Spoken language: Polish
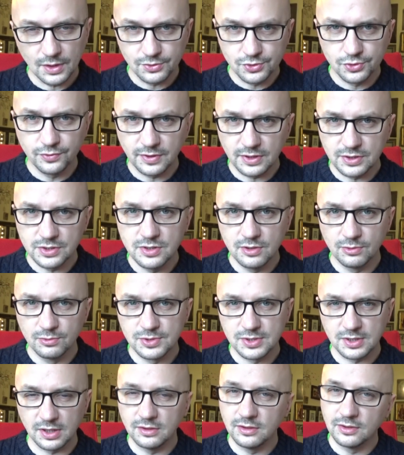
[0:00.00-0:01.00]
Czuwać
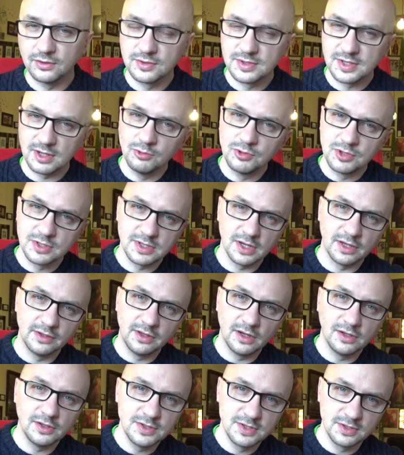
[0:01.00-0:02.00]
nieustannie to cały czas
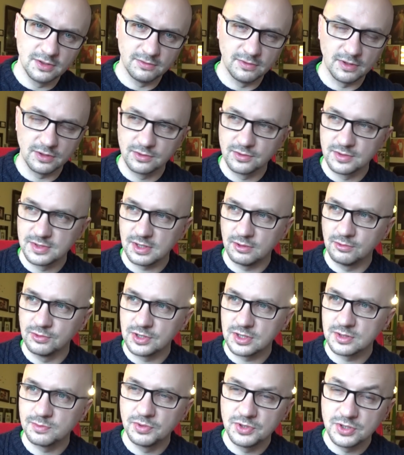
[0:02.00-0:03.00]
analizować, to cały
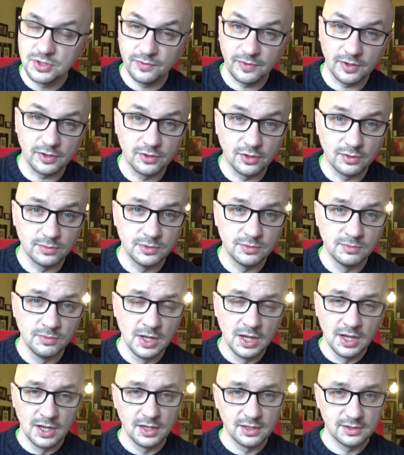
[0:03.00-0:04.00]
czas być świadomym
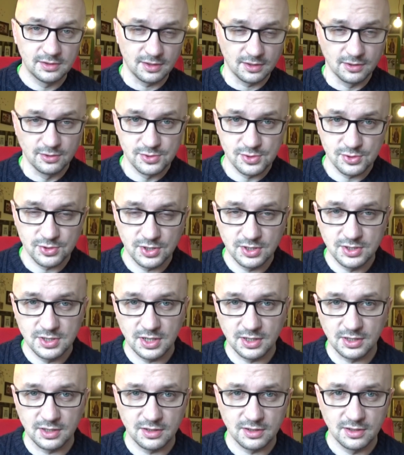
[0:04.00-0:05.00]
tego, co się
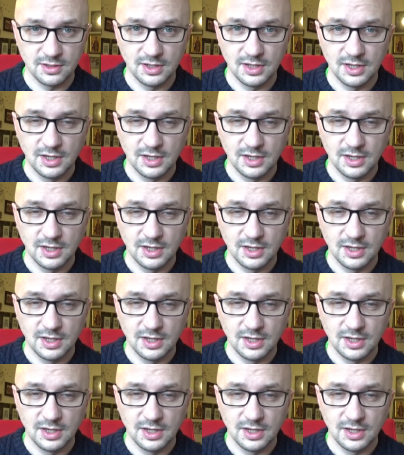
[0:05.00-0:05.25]
dzieje.